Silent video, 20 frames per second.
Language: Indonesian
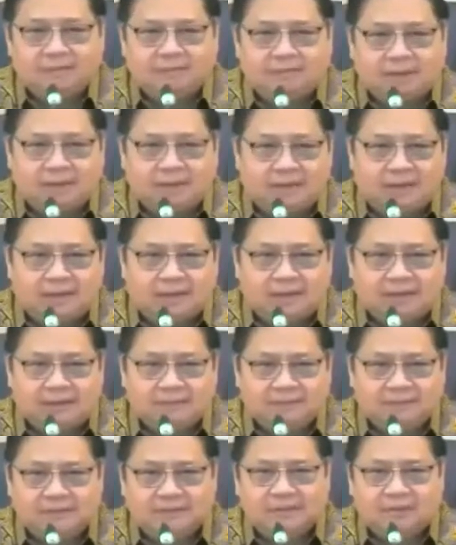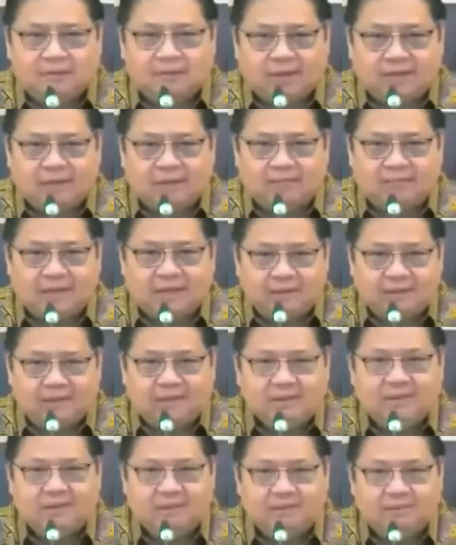Pada hari Kamis sore kemarin,
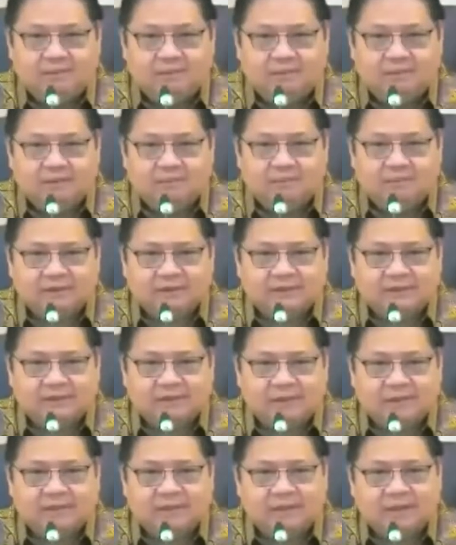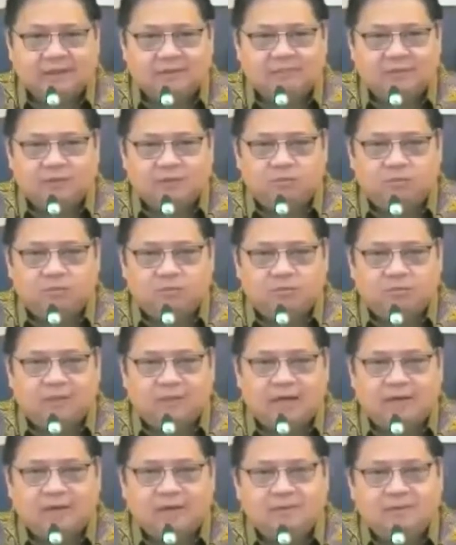Bapak Presiden telah
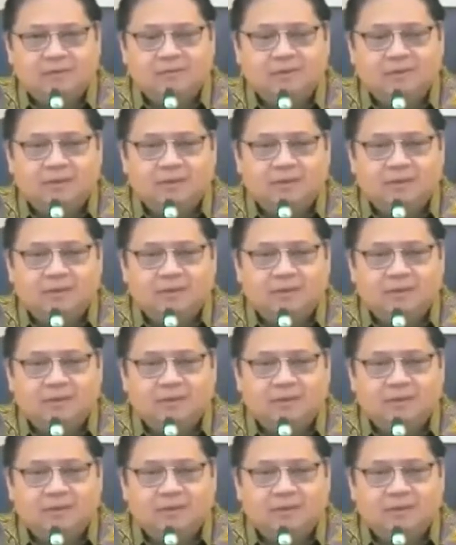mengumumkan